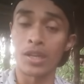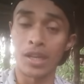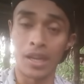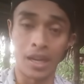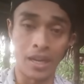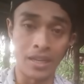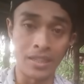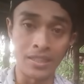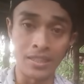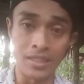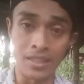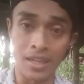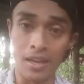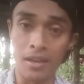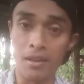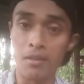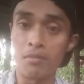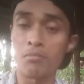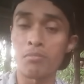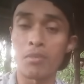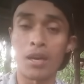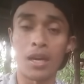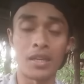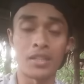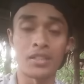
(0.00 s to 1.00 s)

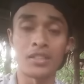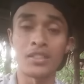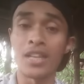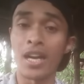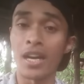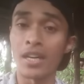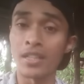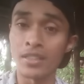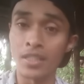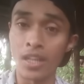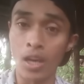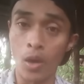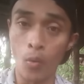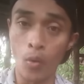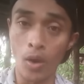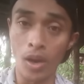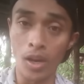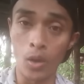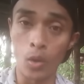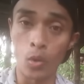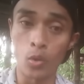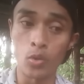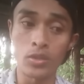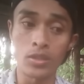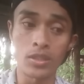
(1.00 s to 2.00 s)
Kainama, Yahya
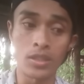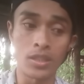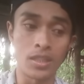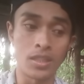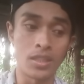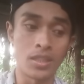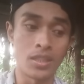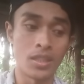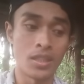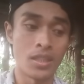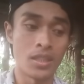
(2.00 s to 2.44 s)
Waloni,